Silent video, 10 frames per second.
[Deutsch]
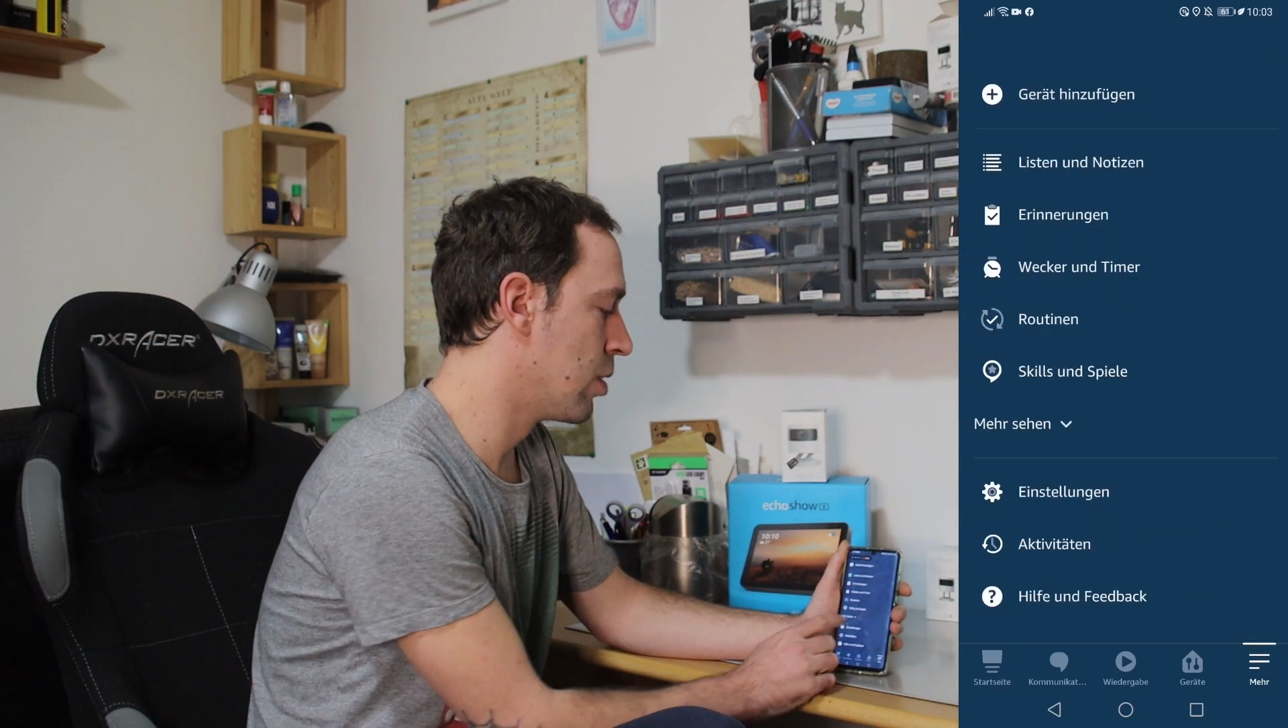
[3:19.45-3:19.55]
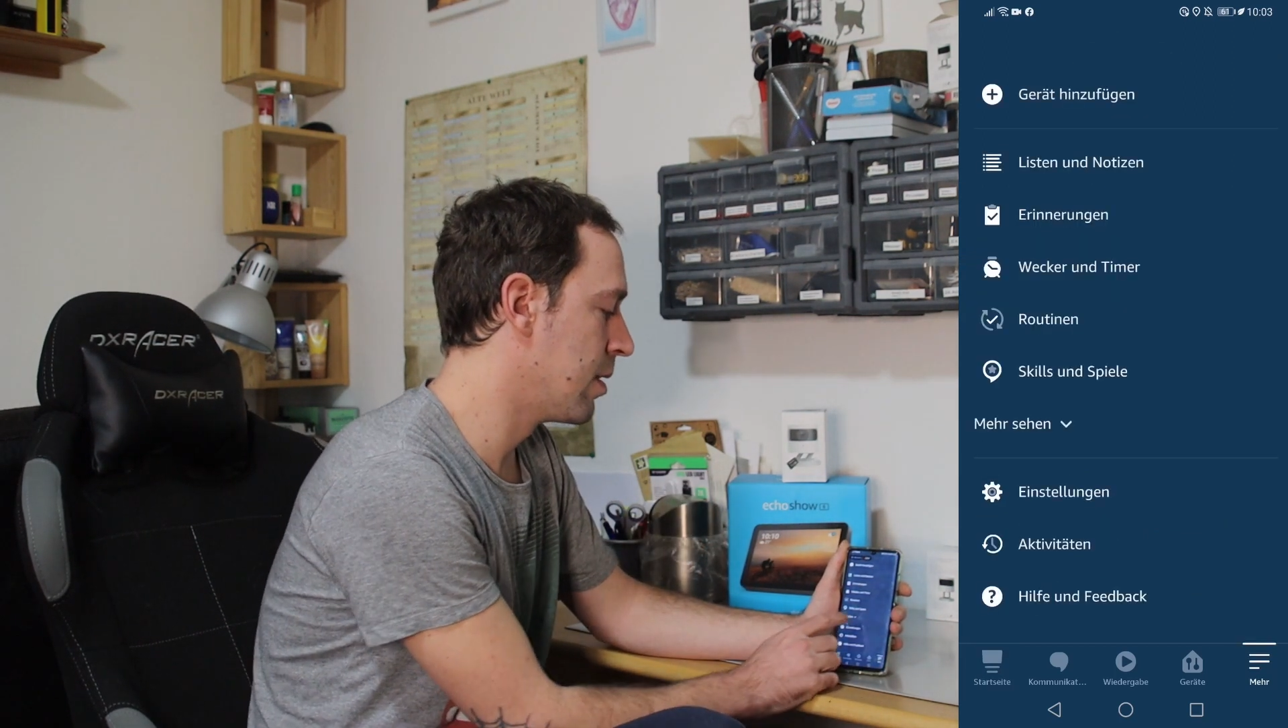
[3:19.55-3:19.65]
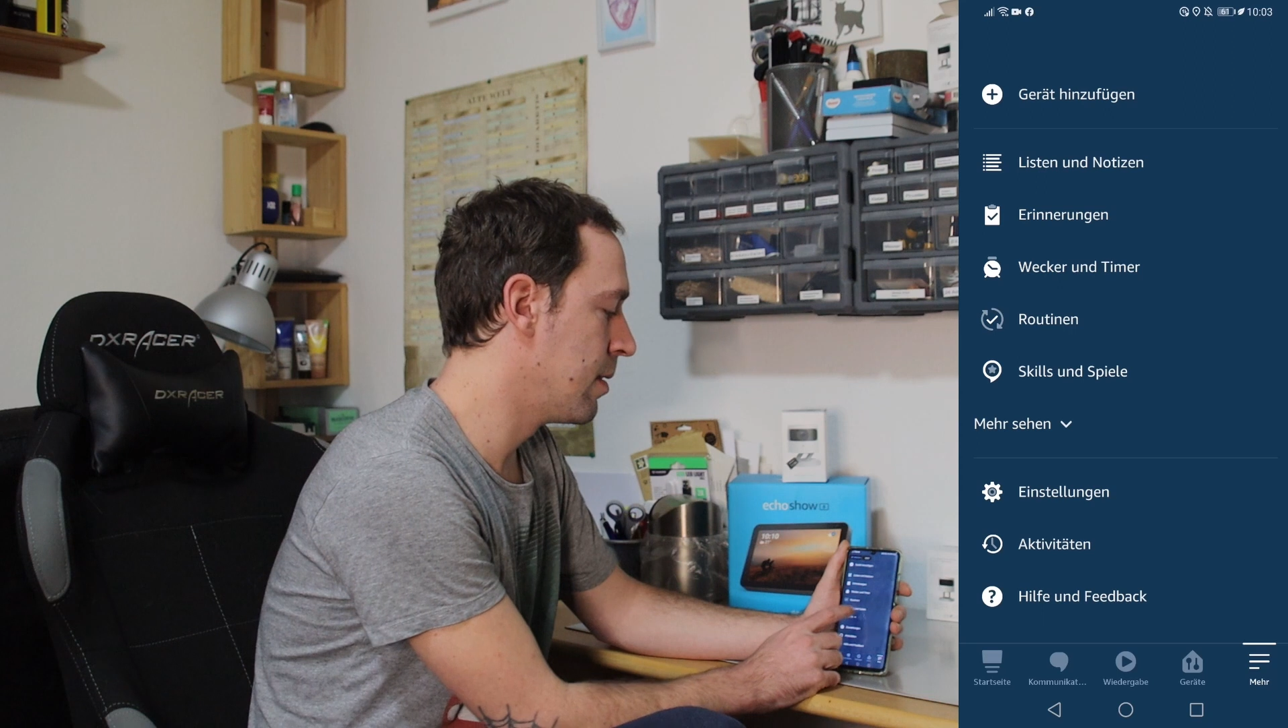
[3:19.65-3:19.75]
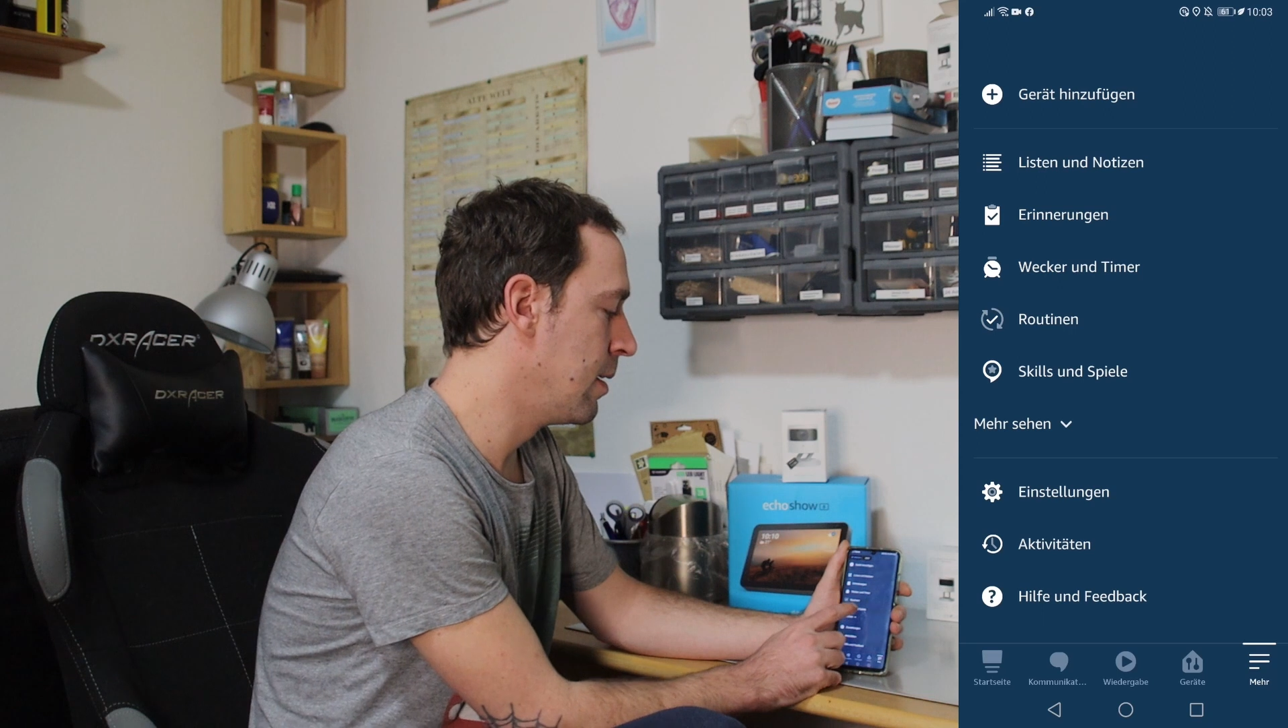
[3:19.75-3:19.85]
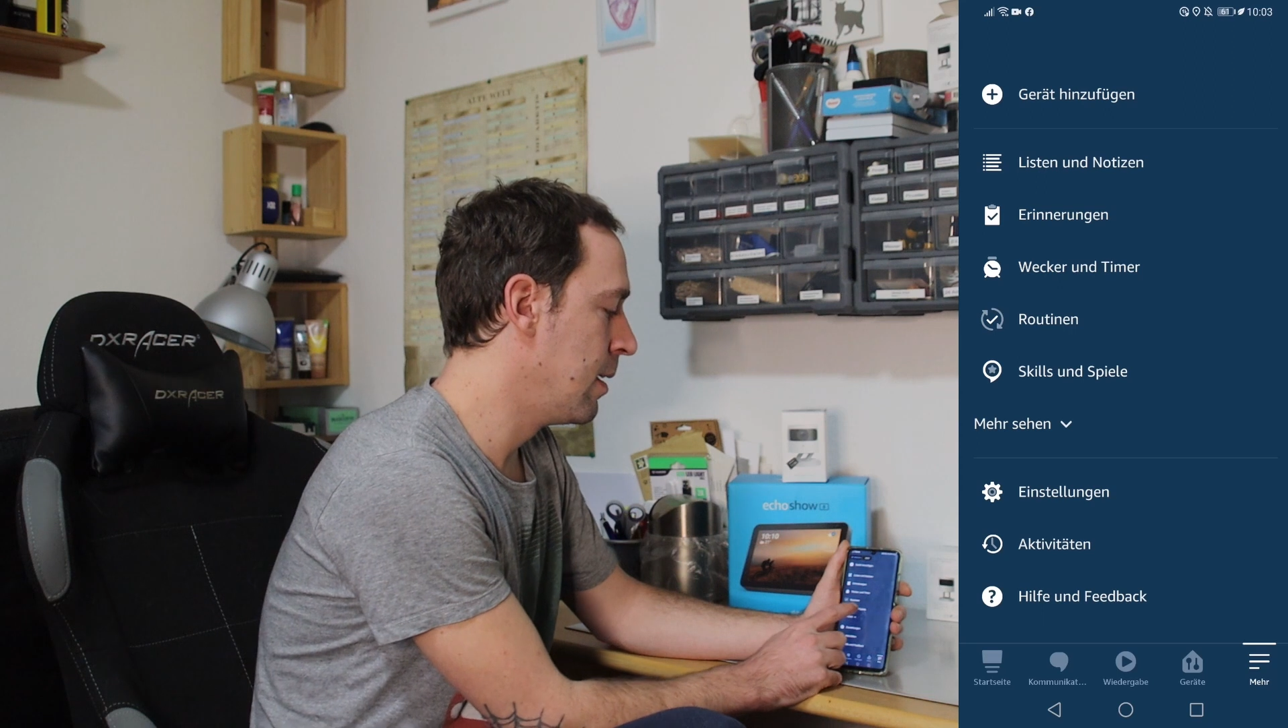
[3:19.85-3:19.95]

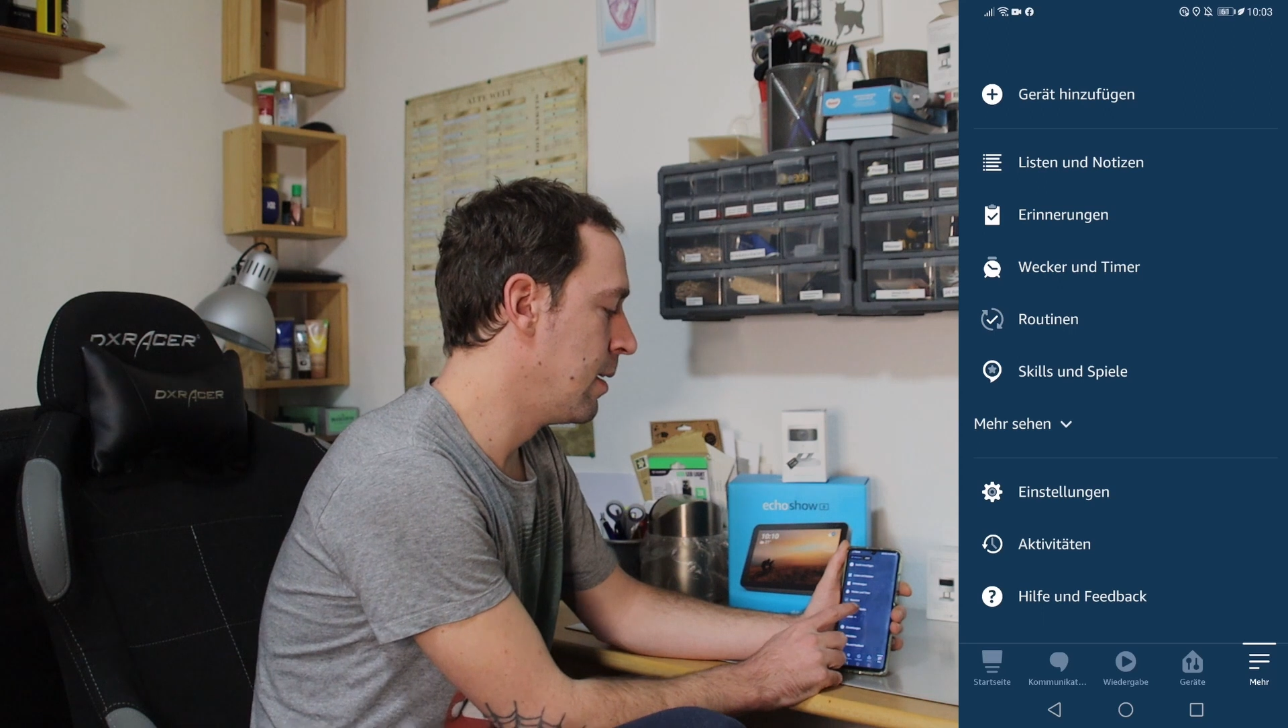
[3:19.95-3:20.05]
schon,